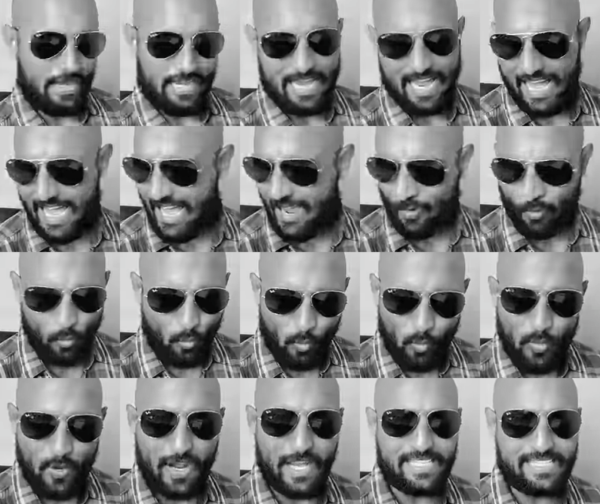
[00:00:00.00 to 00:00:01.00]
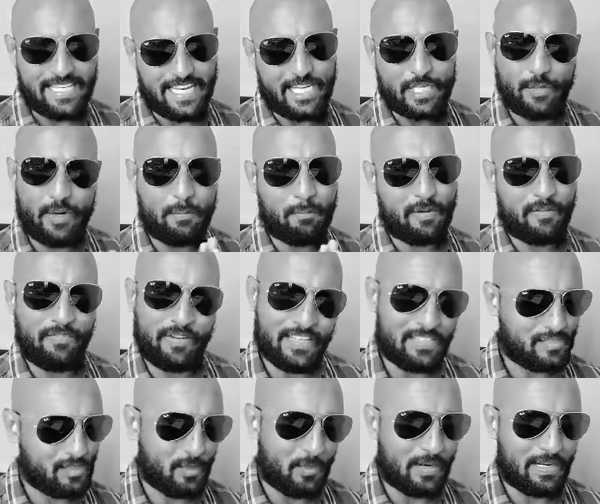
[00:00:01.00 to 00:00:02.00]
புரியல உங்க செக்ஷுவல்
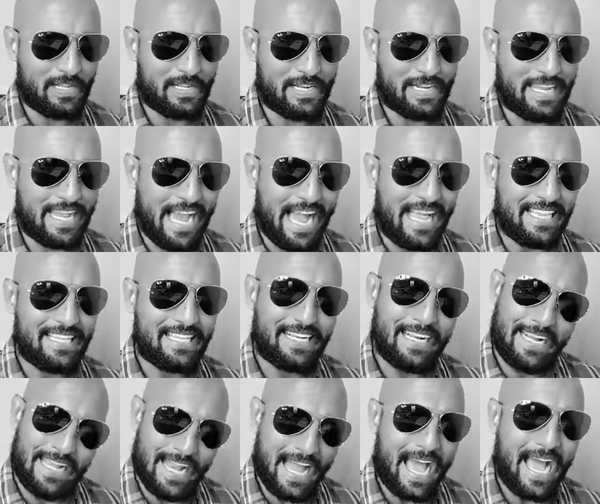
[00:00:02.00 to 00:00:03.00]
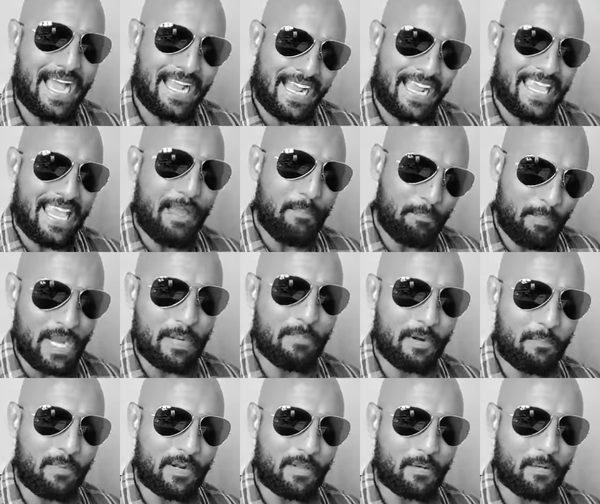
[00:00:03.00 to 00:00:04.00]
பிரிஃபரன்ஸ்னு ஒன்னு இருக்கு அதுக்கு நாங்க ஏன்
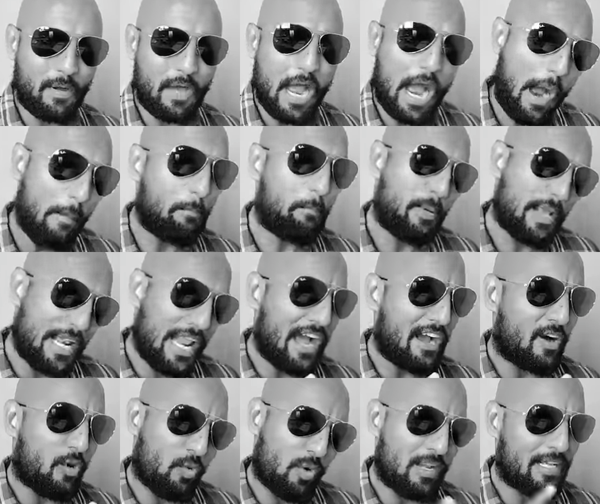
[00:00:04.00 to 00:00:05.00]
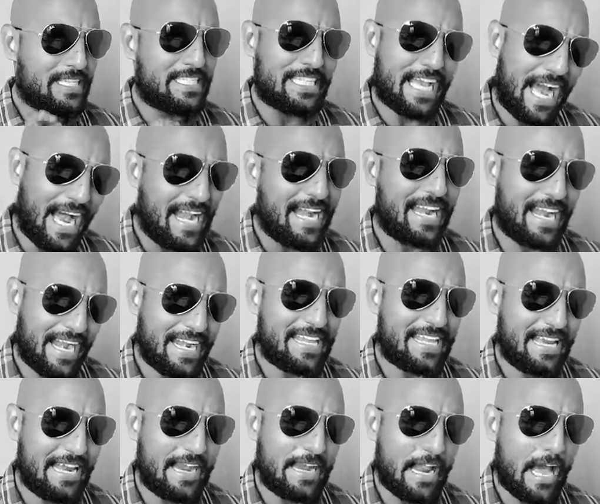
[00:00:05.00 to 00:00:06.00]
பெருமைப்படணும் அப்படி நாங்க உங்களுக்கு ஜால்ற
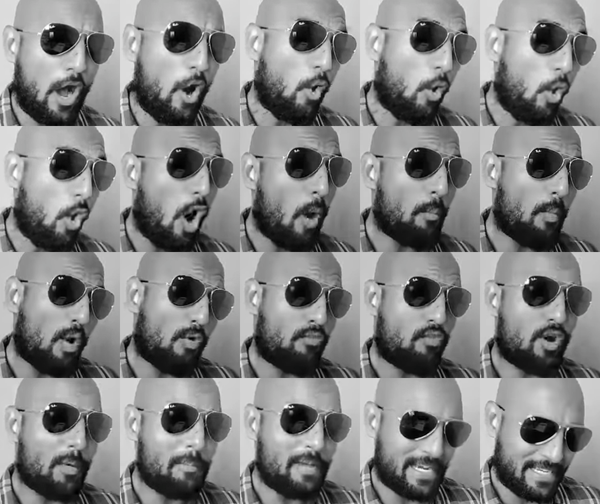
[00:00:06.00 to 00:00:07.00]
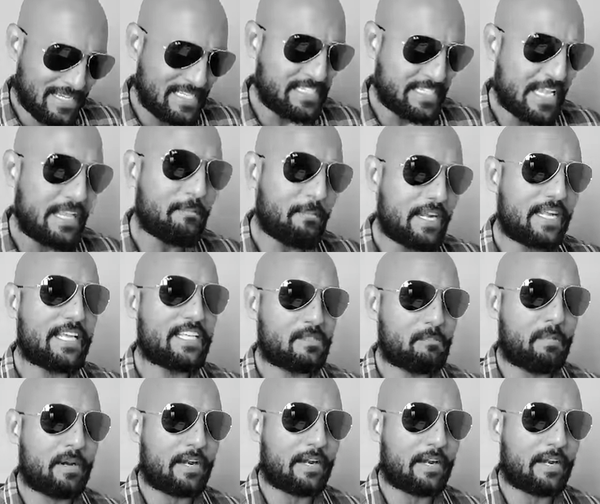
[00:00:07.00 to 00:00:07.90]
அடிக்கலன்னா ஹோமோபோபிக்னு ஸ்டிக்மடைஸ்